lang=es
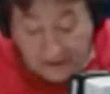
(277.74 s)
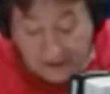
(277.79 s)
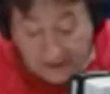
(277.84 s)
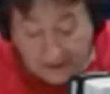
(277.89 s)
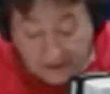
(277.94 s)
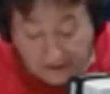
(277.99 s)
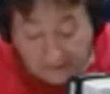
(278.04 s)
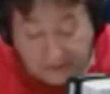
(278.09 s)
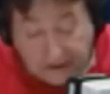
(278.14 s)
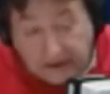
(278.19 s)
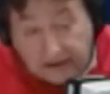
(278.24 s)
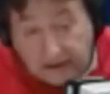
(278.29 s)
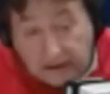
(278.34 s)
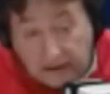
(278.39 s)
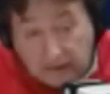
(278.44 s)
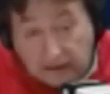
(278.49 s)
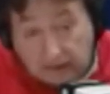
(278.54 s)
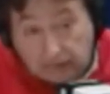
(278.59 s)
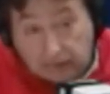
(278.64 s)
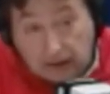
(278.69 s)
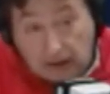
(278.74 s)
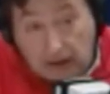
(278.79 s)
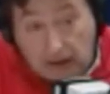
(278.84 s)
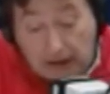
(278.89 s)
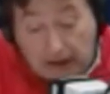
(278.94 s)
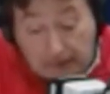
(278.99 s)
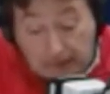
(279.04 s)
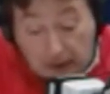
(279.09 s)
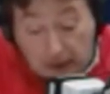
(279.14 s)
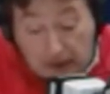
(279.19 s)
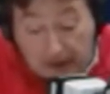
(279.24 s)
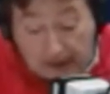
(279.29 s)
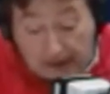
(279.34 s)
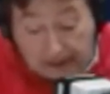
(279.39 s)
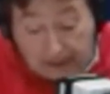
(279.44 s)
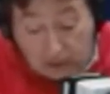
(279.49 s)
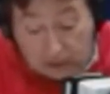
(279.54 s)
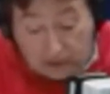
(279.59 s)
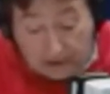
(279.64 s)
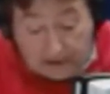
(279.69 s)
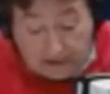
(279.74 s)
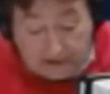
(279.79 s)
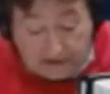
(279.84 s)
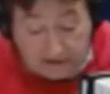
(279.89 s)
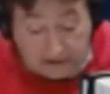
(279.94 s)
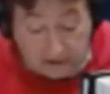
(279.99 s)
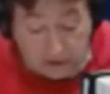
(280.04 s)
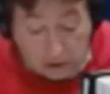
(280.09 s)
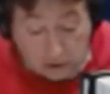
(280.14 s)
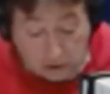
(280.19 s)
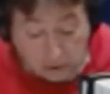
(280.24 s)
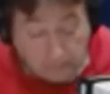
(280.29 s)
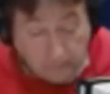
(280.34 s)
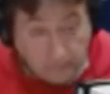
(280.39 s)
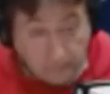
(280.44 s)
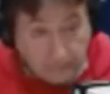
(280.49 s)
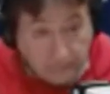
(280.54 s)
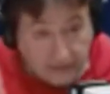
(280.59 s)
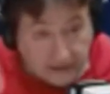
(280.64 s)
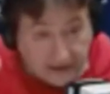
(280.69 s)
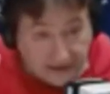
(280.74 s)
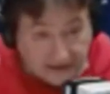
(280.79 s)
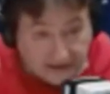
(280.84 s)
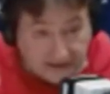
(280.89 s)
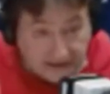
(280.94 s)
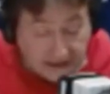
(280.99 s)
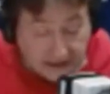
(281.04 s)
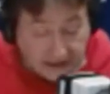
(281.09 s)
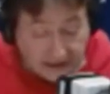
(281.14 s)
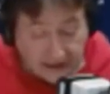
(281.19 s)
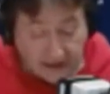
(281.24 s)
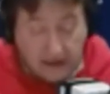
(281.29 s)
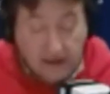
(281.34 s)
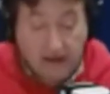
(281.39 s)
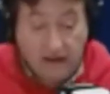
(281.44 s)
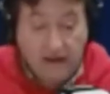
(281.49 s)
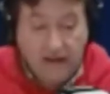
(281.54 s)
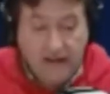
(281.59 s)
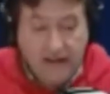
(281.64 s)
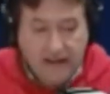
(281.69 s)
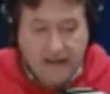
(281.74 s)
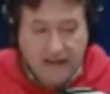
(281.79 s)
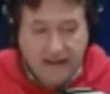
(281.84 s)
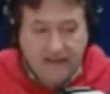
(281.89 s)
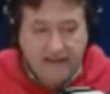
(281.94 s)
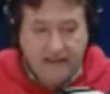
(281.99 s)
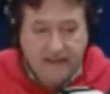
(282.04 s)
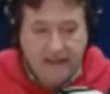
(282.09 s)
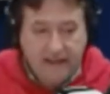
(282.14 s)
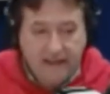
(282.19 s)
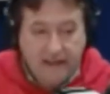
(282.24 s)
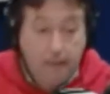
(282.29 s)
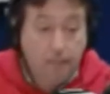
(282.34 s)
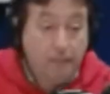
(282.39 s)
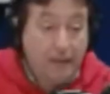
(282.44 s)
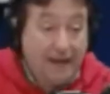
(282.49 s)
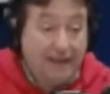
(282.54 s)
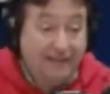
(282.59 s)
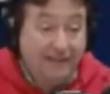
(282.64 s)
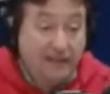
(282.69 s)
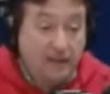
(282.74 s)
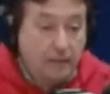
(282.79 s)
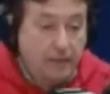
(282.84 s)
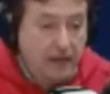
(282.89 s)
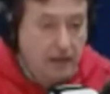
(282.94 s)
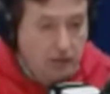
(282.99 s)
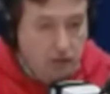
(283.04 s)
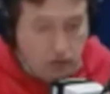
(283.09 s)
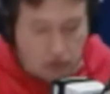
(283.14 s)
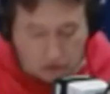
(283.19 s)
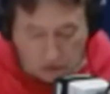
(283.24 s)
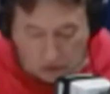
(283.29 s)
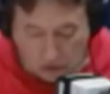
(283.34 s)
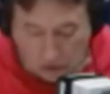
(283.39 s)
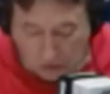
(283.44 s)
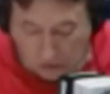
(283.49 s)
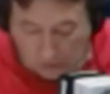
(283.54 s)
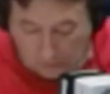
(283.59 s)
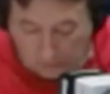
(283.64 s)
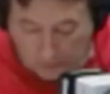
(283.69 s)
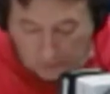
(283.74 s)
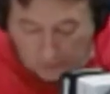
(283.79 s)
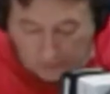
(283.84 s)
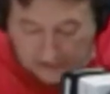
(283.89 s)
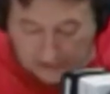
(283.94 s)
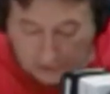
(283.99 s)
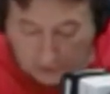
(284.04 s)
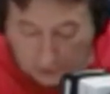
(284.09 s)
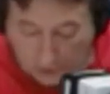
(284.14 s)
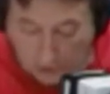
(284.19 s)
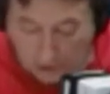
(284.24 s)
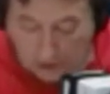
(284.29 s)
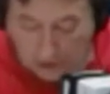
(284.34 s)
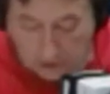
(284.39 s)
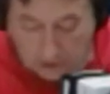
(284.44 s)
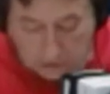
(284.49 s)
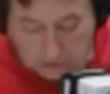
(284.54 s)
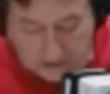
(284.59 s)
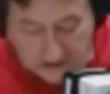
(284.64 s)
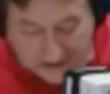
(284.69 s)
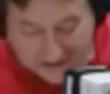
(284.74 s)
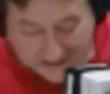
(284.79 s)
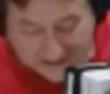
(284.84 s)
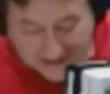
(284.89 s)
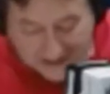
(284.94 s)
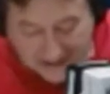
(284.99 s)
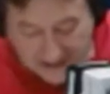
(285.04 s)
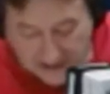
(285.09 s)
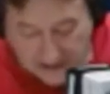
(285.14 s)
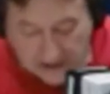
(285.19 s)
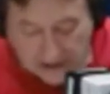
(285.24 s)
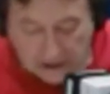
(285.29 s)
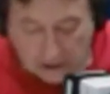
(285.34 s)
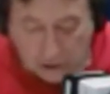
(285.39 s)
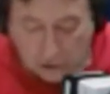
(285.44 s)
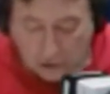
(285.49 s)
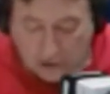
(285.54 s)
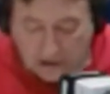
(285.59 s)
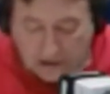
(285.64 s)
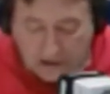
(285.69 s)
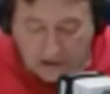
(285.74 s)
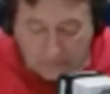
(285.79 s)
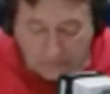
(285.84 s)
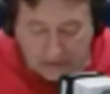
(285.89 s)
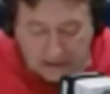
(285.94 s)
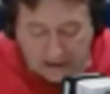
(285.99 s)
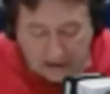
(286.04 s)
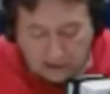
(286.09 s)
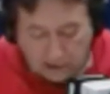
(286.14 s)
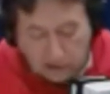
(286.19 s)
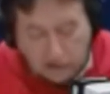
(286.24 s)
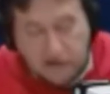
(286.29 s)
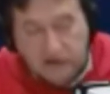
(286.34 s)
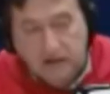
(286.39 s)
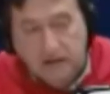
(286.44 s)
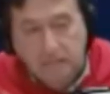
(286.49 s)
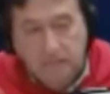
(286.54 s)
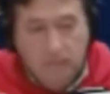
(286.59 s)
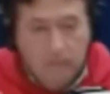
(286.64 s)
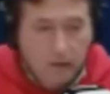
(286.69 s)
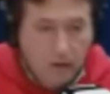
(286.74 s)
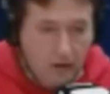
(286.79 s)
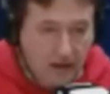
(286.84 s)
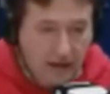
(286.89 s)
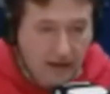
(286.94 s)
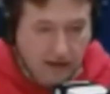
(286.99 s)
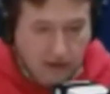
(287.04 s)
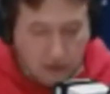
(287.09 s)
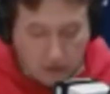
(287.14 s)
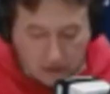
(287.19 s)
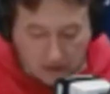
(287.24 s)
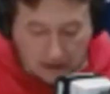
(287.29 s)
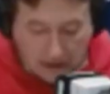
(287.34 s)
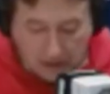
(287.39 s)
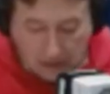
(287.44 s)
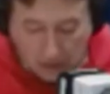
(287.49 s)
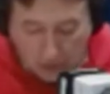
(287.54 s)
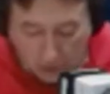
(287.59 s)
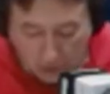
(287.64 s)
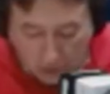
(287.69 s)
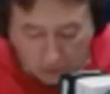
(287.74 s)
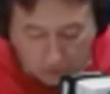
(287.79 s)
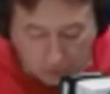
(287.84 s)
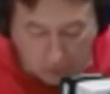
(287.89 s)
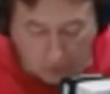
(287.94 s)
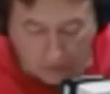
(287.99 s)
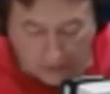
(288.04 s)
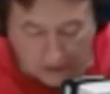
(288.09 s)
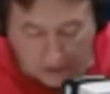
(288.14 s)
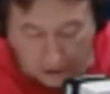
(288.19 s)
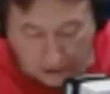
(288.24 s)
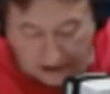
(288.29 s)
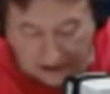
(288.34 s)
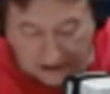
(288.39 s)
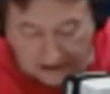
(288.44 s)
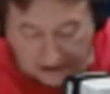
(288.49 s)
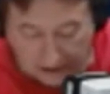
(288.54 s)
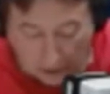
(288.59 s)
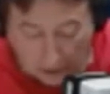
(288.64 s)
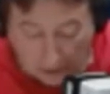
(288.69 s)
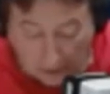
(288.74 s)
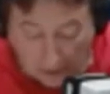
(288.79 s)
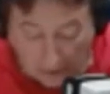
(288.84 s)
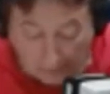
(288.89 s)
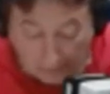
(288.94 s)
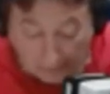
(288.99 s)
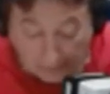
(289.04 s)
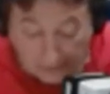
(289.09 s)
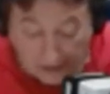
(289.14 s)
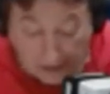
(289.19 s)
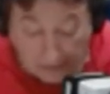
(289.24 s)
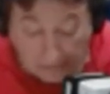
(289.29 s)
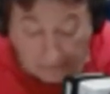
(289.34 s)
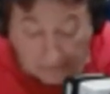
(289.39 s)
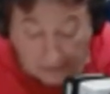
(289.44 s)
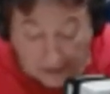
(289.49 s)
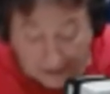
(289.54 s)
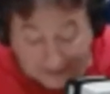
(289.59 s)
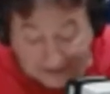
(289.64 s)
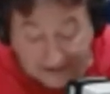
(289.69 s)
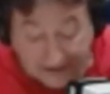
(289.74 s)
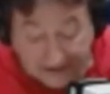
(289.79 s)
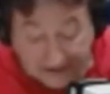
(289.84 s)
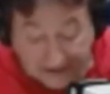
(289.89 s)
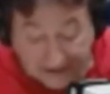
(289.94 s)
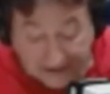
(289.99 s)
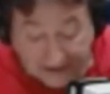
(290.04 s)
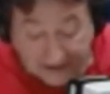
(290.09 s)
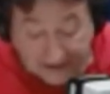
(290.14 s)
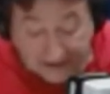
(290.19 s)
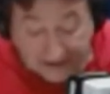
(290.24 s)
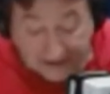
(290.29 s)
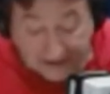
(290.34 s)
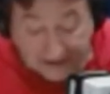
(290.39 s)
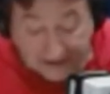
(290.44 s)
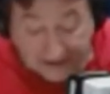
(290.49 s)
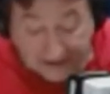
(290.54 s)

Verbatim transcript: en definitiva, la polea no resistió ese, desprendimiento provisorio, o sea, la caída del contrapeso, cimbronazo en los cables, bueno, todo medio técnico, pero entendía